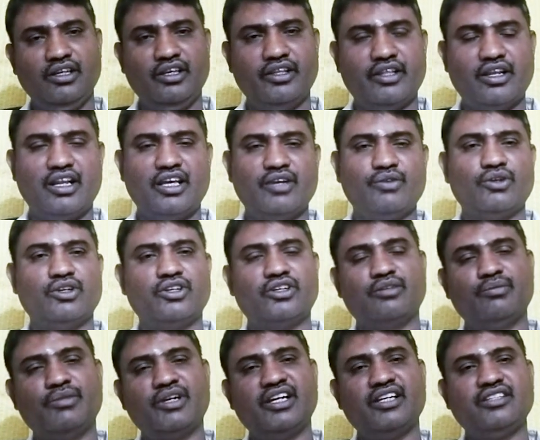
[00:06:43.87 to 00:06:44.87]
இதெல்லாம்
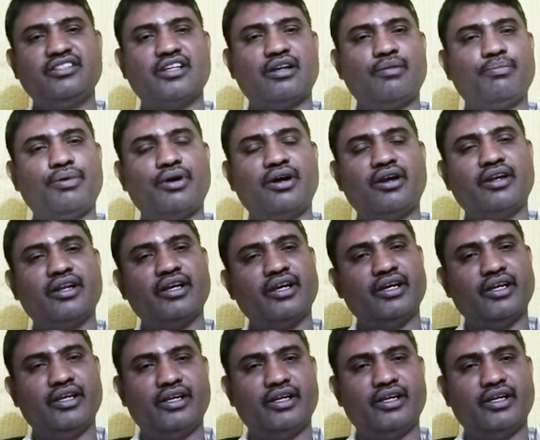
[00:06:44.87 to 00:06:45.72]
இவங்களுக்கு மிக சிறப்பான